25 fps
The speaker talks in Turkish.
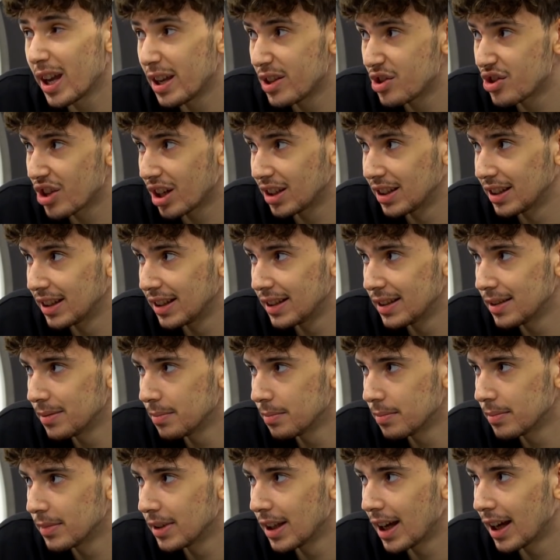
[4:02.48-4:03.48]

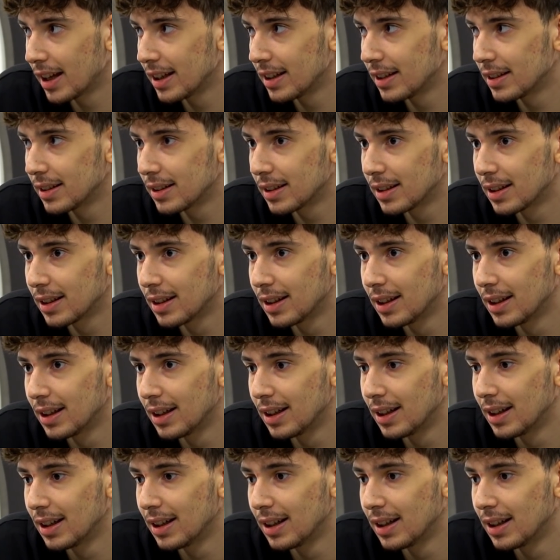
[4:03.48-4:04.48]
heyecanlıydım. Yani
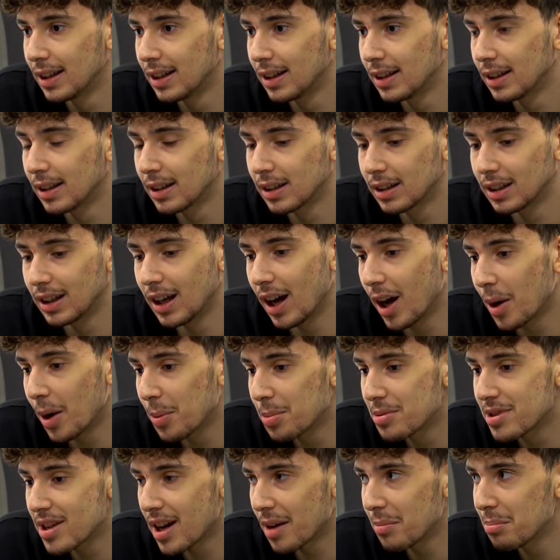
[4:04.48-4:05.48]
ne
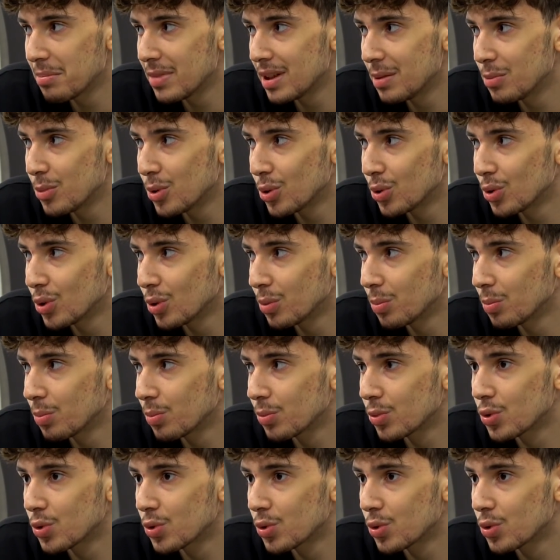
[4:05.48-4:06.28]
yapacağımı bilmiyordum.